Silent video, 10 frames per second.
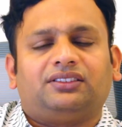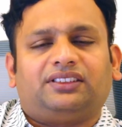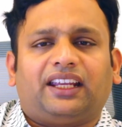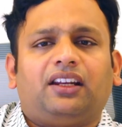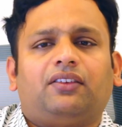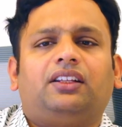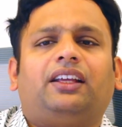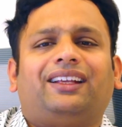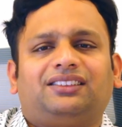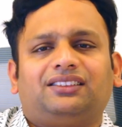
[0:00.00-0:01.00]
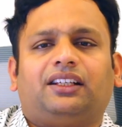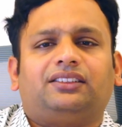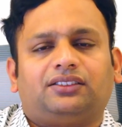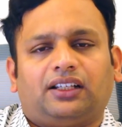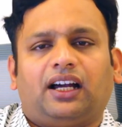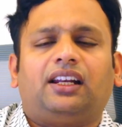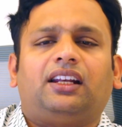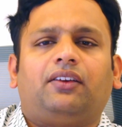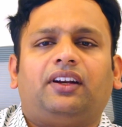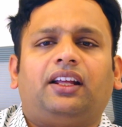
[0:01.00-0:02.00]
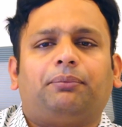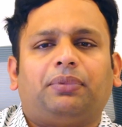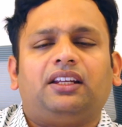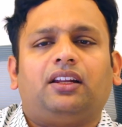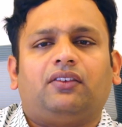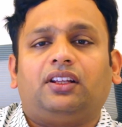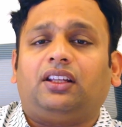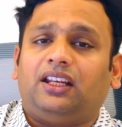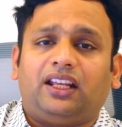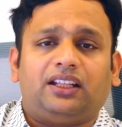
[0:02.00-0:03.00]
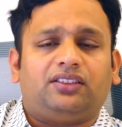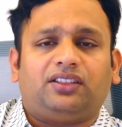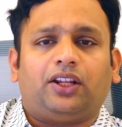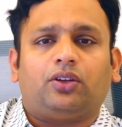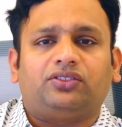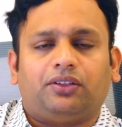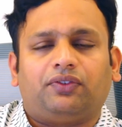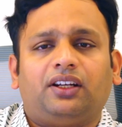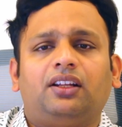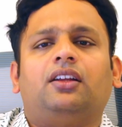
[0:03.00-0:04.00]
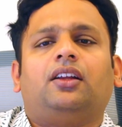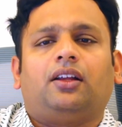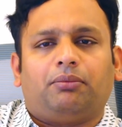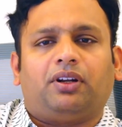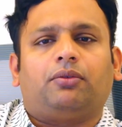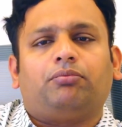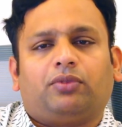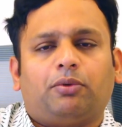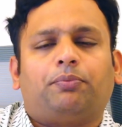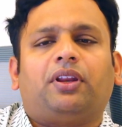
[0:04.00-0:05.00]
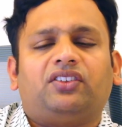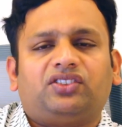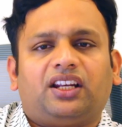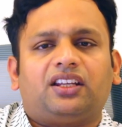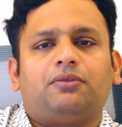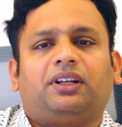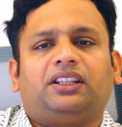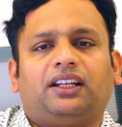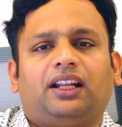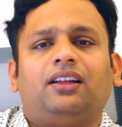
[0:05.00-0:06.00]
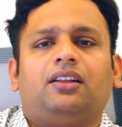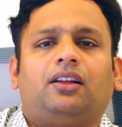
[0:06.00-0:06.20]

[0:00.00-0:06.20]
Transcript: செகண்ட் வந்து எக்ஸசைசஸ் ஆண்களை விட பெண்கள் வந்து இன்றைக்கி இந்த சினாரியோஸ் டிஃப்ரெண்ட் பட் நம்ம ப்ரீவியஸ் ஜென்ரேஷன் பார்த்திங்கன்னா